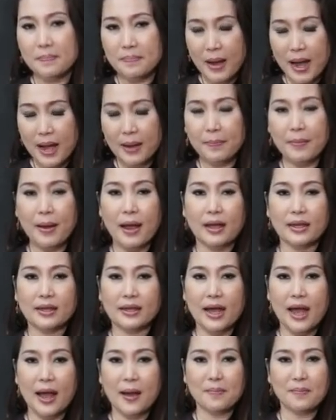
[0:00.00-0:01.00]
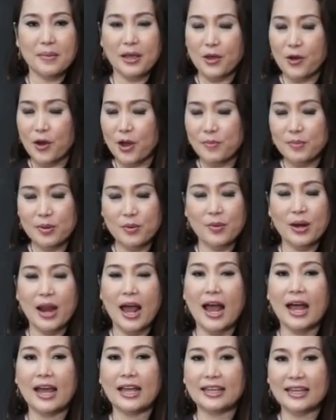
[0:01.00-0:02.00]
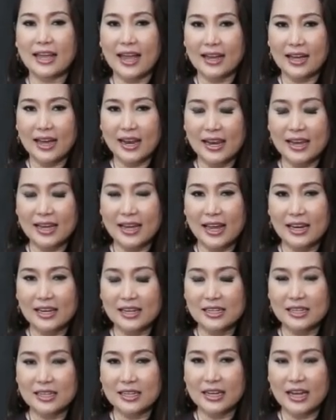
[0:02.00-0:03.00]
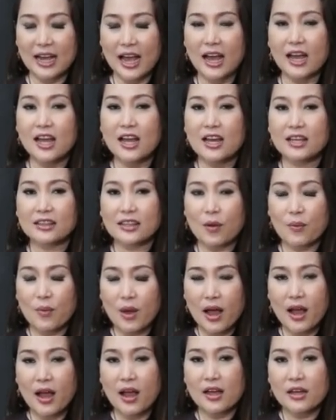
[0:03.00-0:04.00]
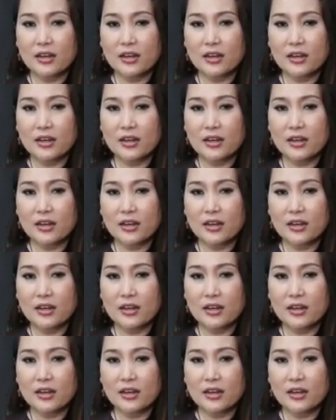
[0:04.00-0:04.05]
มากไปนะคะ ไม่ค่อยมีเวลาให้แก่กันและกันเลยนะคะ แต่ว่า